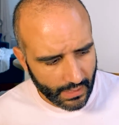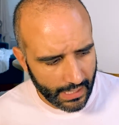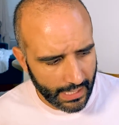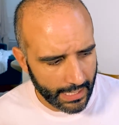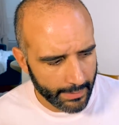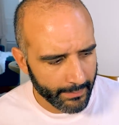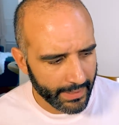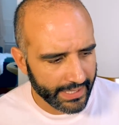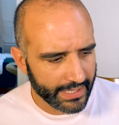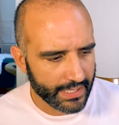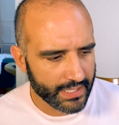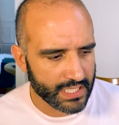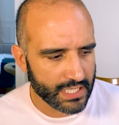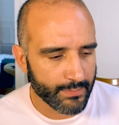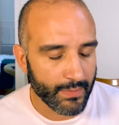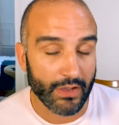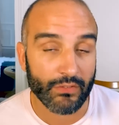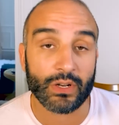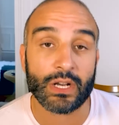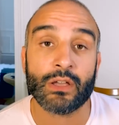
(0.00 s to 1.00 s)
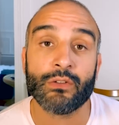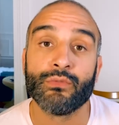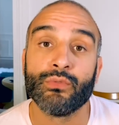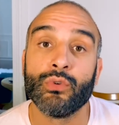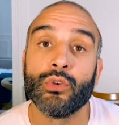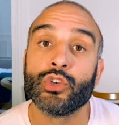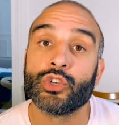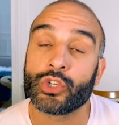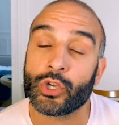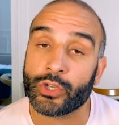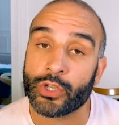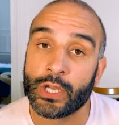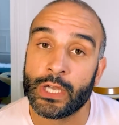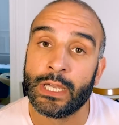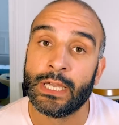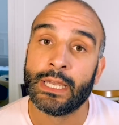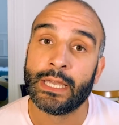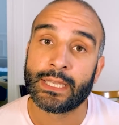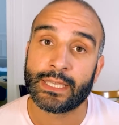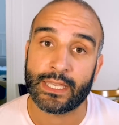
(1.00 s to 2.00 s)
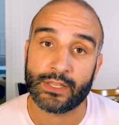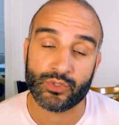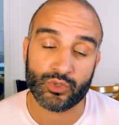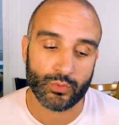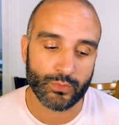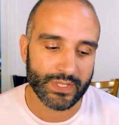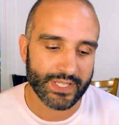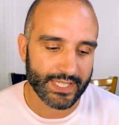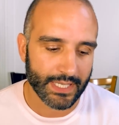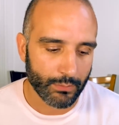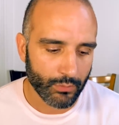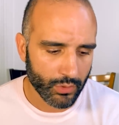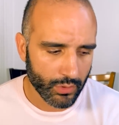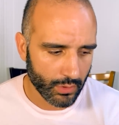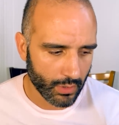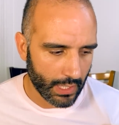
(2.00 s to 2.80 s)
Un mec a dit, bah voilà, vu le choc qu'a subi Sabo,